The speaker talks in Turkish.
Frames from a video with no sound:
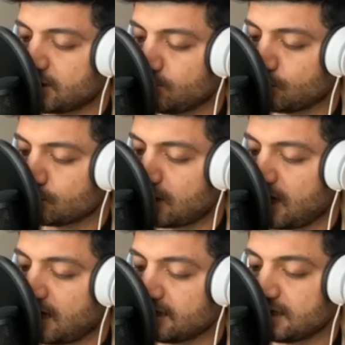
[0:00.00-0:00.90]
Bu ateş
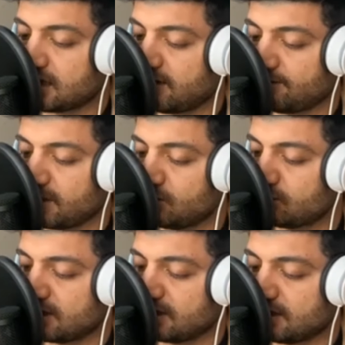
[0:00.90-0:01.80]
bulutu hangi
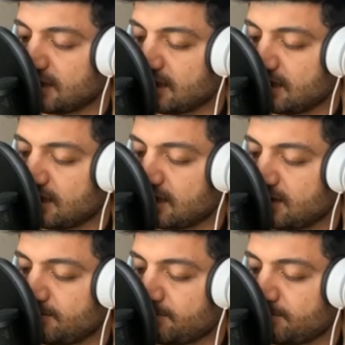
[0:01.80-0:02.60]
kavmin üzerinde?